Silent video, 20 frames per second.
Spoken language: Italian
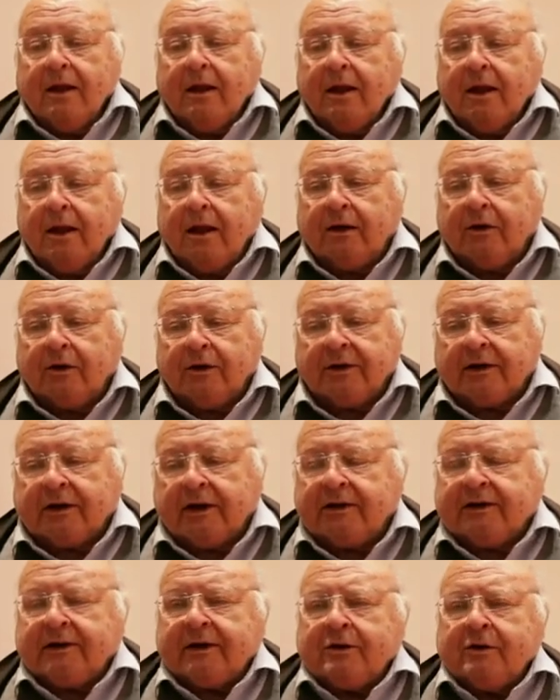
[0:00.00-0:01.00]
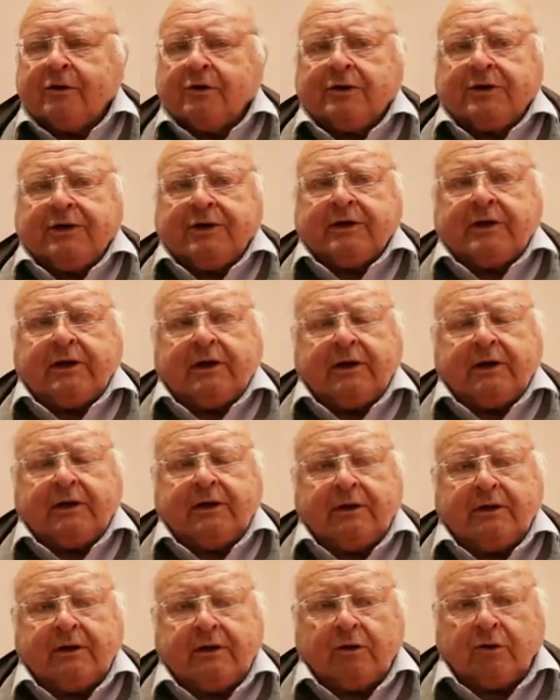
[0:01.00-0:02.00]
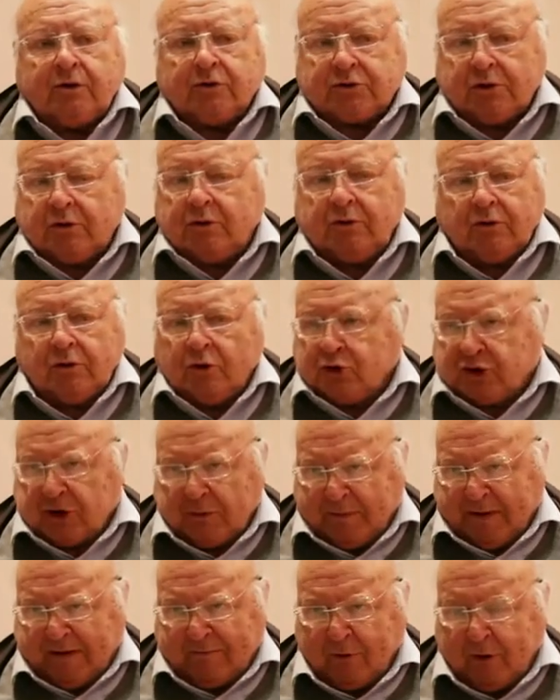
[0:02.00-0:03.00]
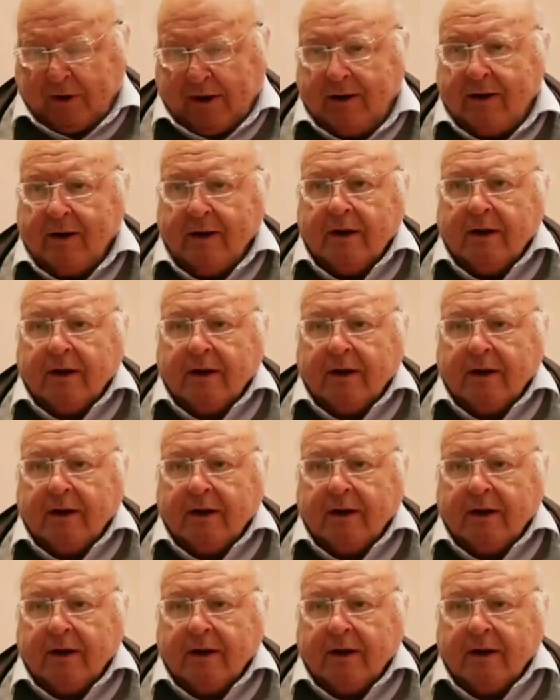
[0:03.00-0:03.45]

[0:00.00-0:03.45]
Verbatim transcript: Allora, i Cantaglorie, eh, non lo sapevo, eh?